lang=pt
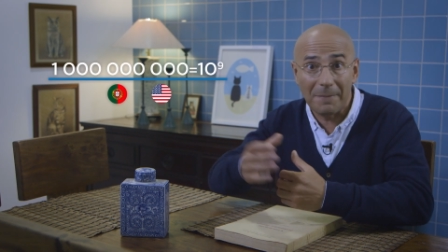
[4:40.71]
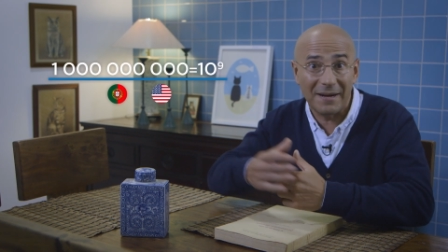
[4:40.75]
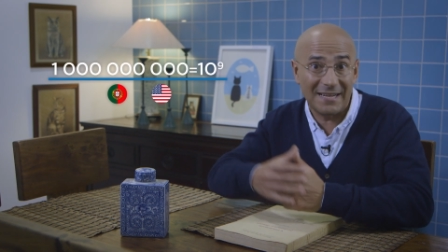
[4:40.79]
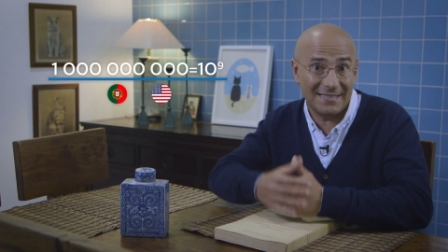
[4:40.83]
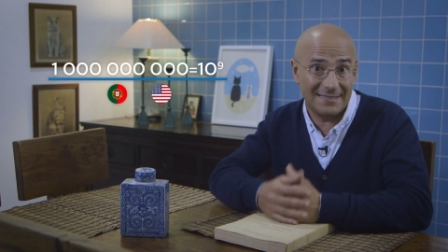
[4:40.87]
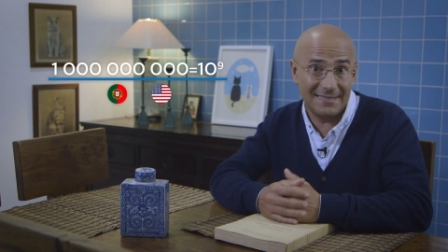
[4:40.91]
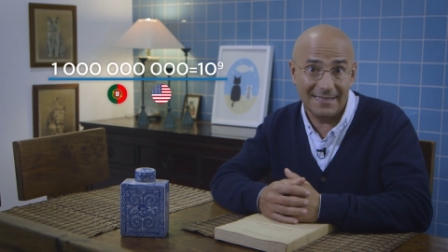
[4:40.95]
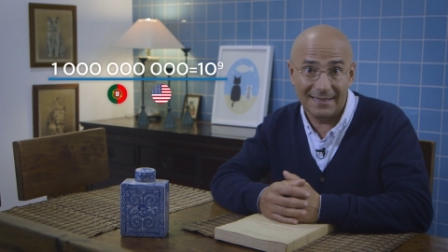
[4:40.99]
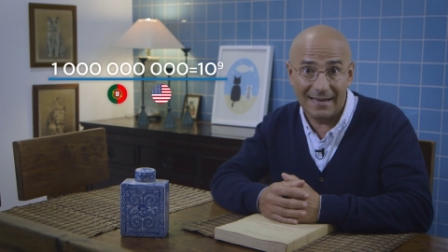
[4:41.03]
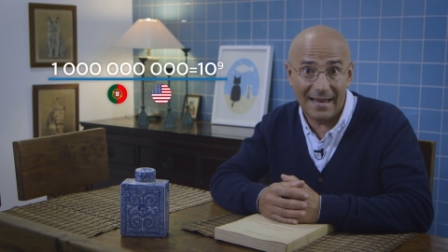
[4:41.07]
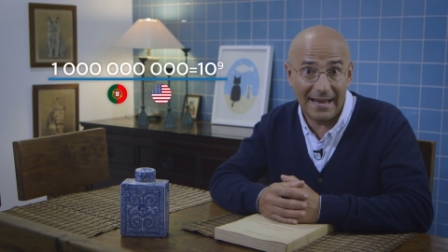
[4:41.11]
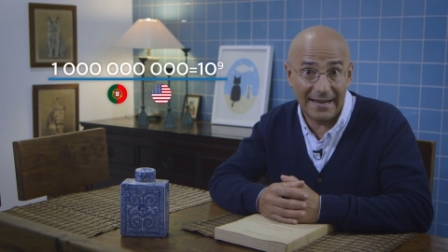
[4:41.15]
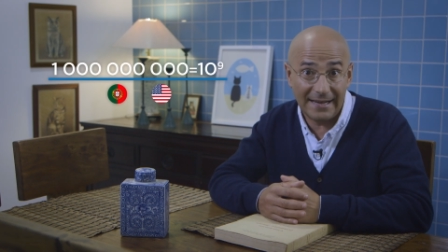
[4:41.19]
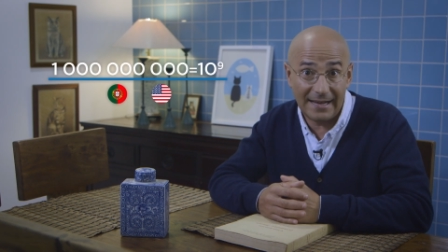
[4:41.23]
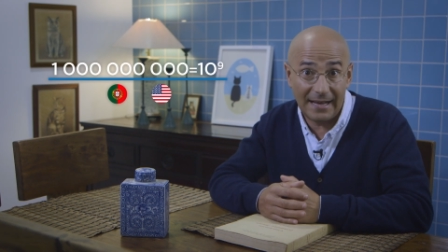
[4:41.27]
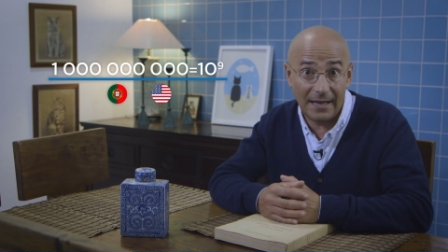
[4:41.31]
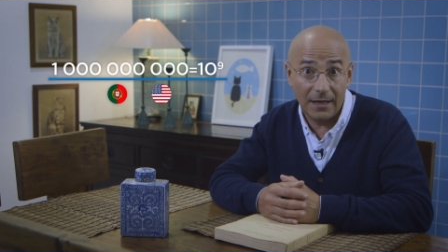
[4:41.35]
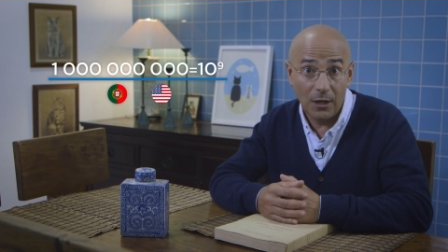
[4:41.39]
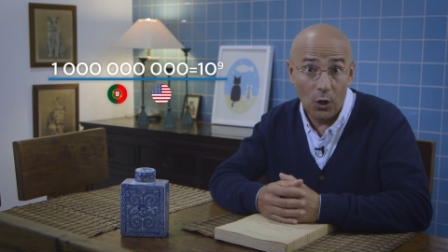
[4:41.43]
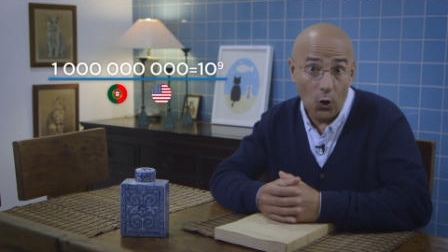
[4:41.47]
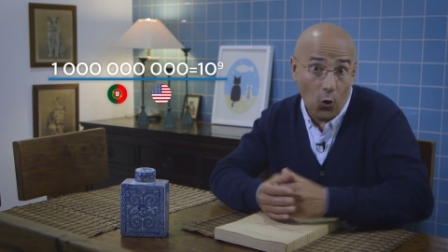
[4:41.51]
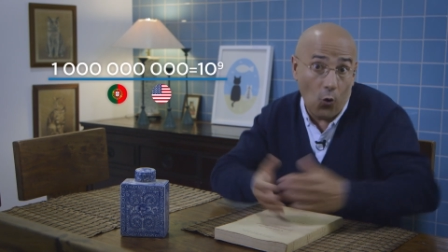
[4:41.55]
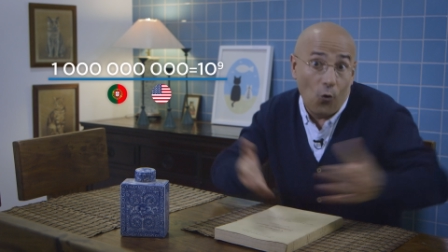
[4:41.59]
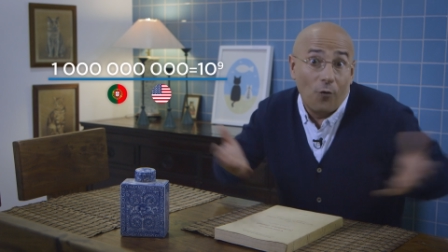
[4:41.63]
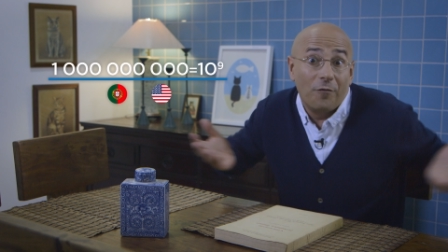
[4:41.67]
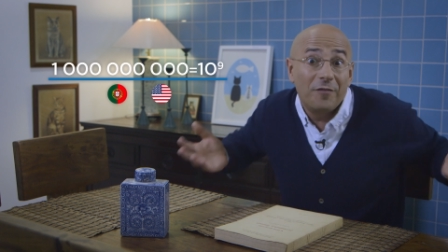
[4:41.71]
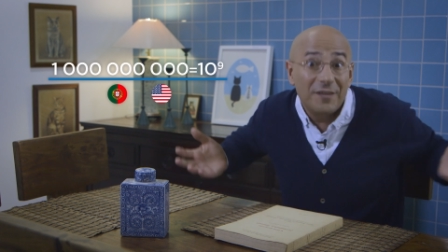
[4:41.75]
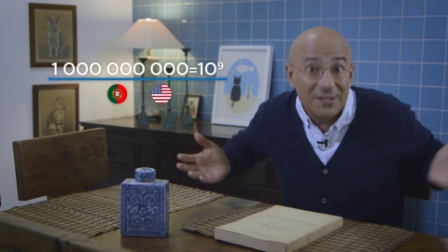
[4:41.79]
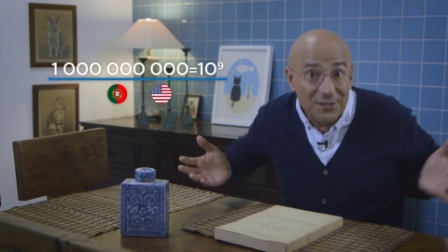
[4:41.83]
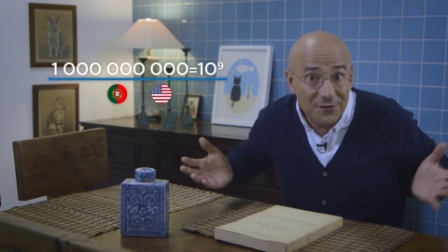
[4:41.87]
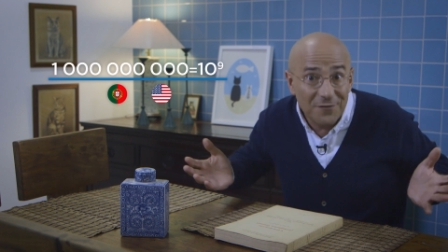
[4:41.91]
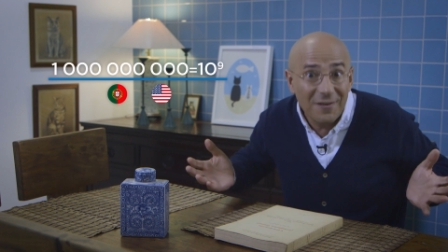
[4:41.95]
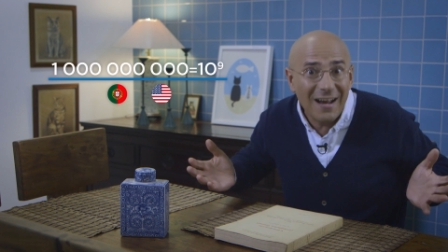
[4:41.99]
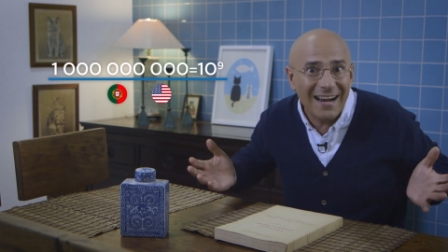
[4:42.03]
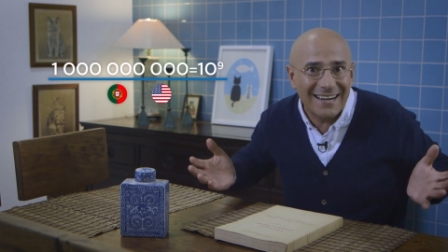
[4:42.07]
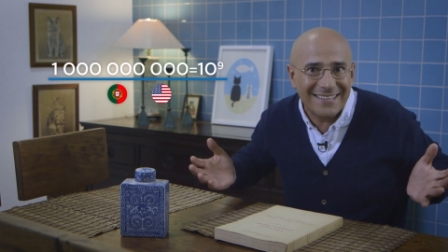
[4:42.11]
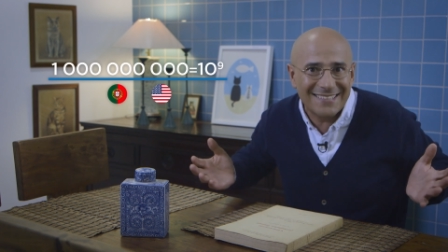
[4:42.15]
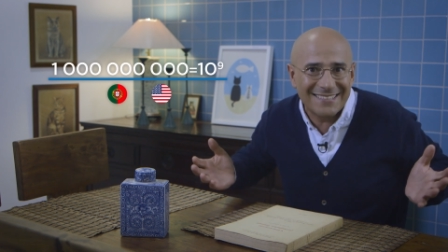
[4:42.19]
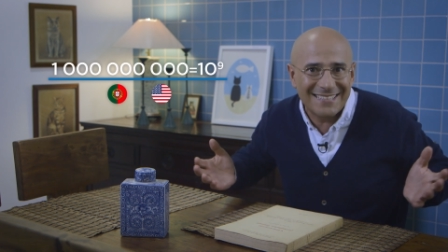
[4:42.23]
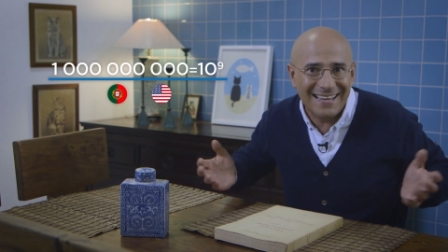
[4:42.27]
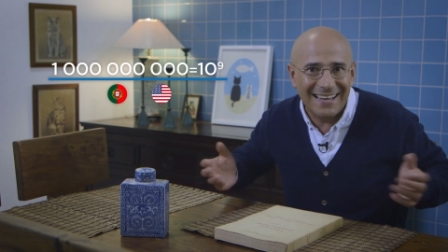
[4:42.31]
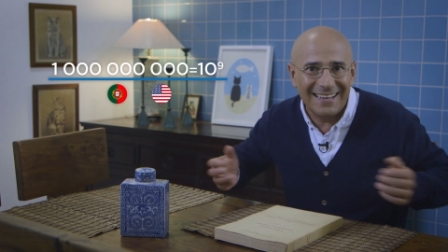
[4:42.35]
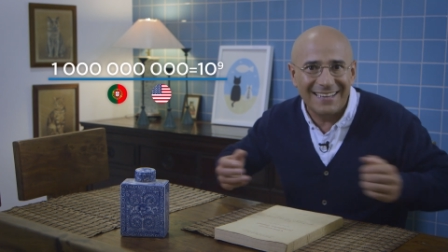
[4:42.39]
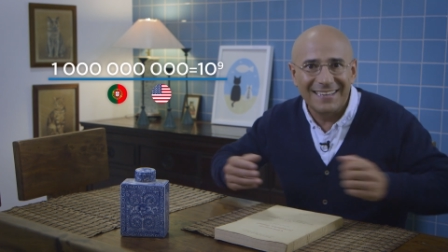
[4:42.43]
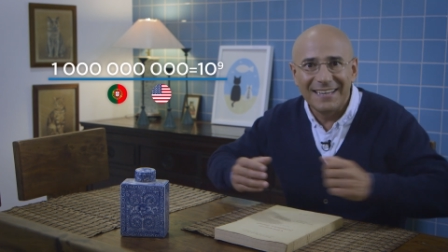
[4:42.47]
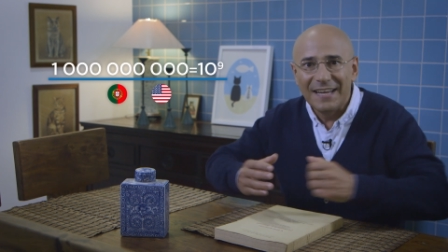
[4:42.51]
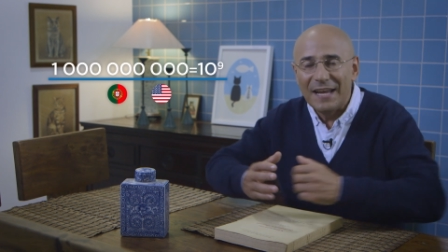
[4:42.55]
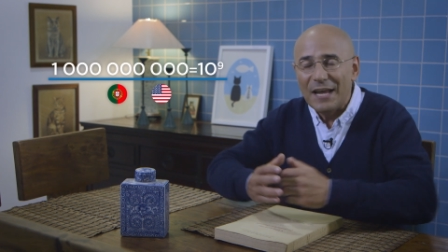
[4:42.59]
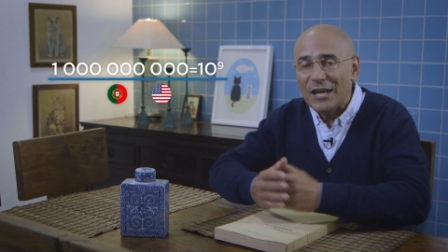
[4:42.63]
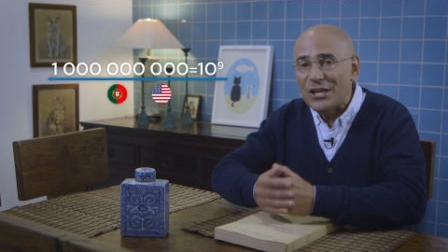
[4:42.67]
brasileira, ou
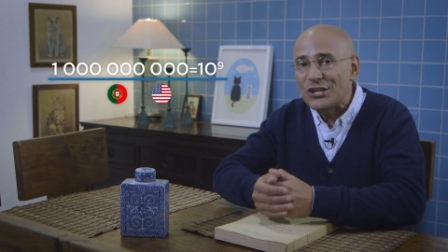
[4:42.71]
vice-versa,